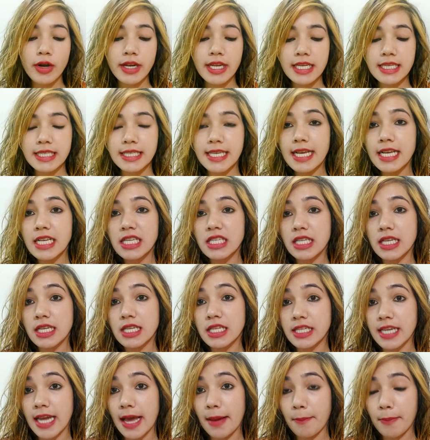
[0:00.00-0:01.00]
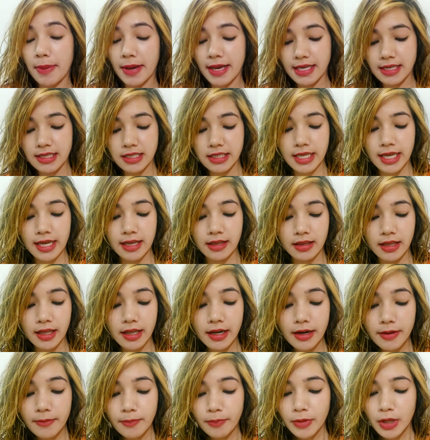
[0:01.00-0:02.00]
और ये सिक्स स्टेप है इसके
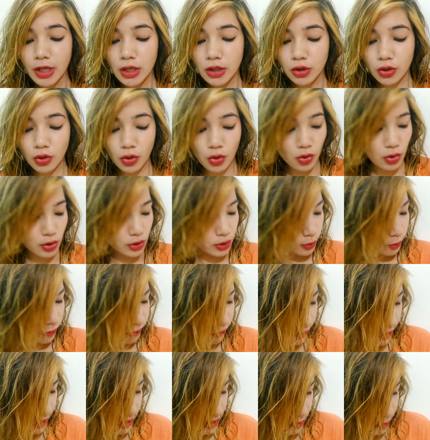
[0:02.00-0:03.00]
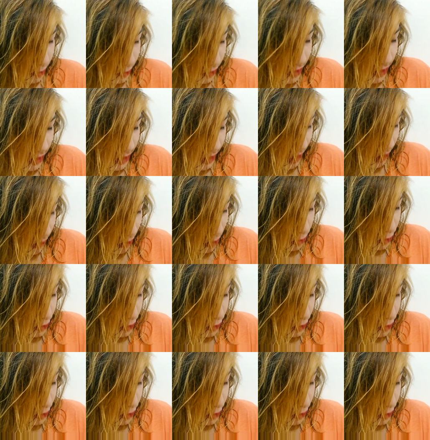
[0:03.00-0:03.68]
अंदर तो जो फर्स्ट प्रोडक्ट है